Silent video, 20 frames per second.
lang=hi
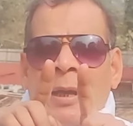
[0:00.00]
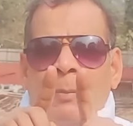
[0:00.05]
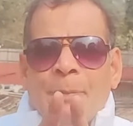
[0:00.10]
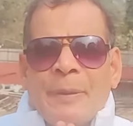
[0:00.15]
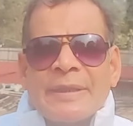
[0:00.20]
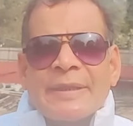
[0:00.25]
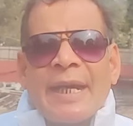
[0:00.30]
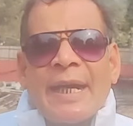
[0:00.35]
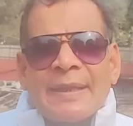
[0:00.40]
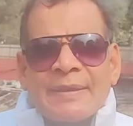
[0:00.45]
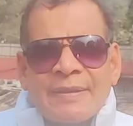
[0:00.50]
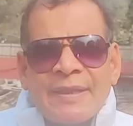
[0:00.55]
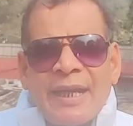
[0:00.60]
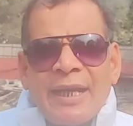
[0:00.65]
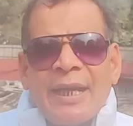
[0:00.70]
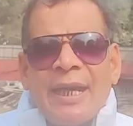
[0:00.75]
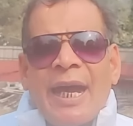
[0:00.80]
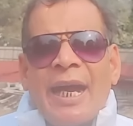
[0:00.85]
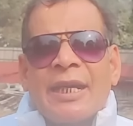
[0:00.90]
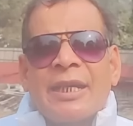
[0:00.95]
जहां
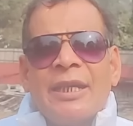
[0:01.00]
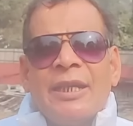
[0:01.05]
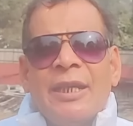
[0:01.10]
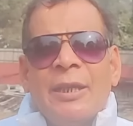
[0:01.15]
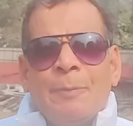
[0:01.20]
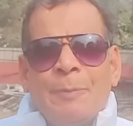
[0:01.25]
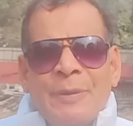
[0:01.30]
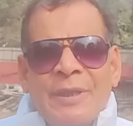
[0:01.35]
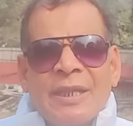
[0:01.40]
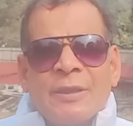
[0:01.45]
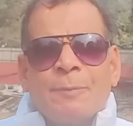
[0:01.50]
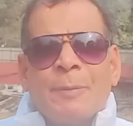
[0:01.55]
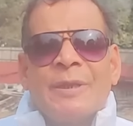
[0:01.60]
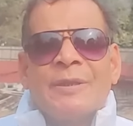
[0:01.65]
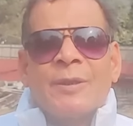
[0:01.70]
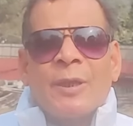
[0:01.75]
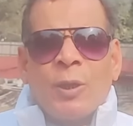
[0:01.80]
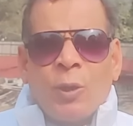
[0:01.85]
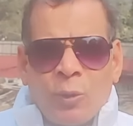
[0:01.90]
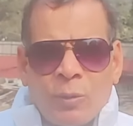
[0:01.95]
पचहत्तर लाख
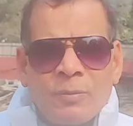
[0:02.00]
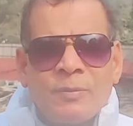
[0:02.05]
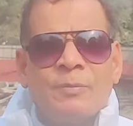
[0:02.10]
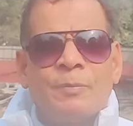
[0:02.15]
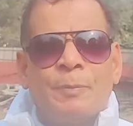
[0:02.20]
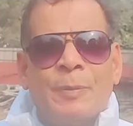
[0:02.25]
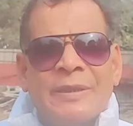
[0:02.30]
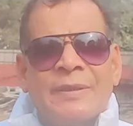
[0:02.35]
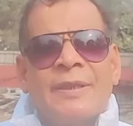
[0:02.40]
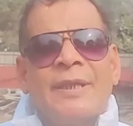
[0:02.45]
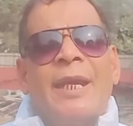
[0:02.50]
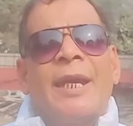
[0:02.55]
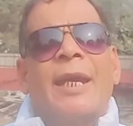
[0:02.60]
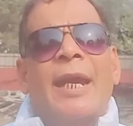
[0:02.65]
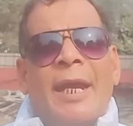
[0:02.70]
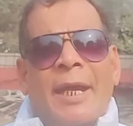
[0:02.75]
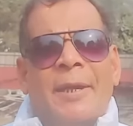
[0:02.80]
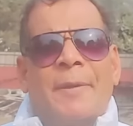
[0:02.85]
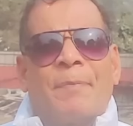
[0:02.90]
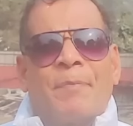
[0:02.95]
ईपीएस पेंशनों
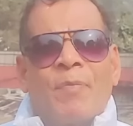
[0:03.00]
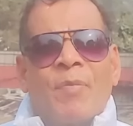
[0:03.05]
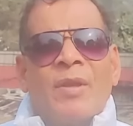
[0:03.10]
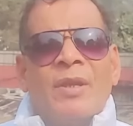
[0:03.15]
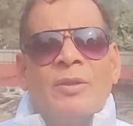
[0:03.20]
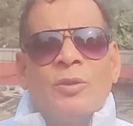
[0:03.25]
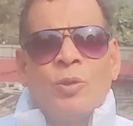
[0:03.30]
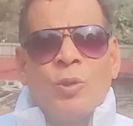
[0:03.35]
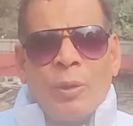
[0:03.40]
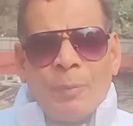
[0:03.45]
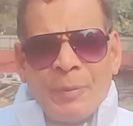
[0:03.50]
पेंशनर हैं